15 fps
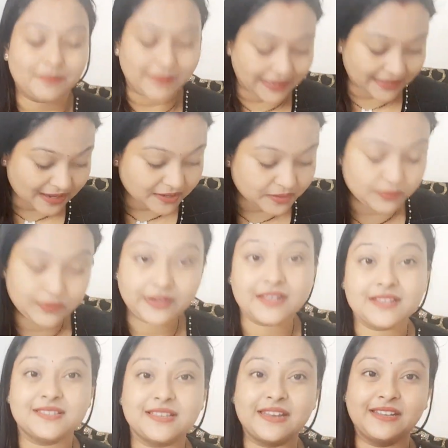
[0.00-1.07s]
मैं क्या करूँगी ना
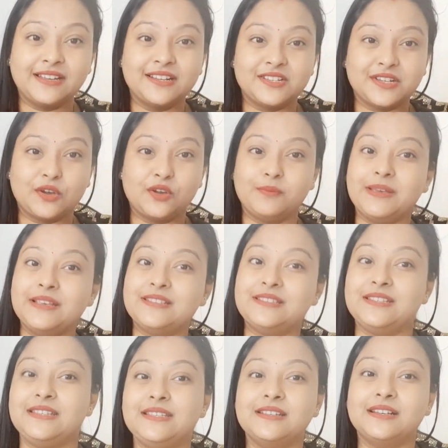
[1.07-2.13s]
इस साड़ी का ट्राउन मैं
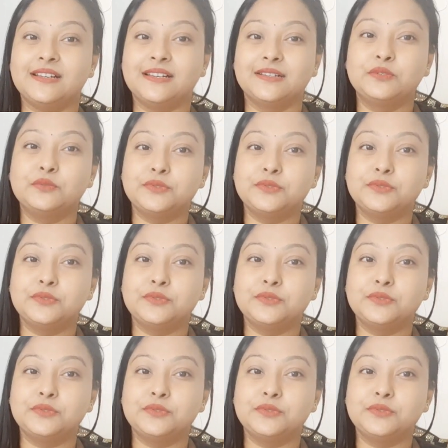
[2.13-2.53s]
इसी आ,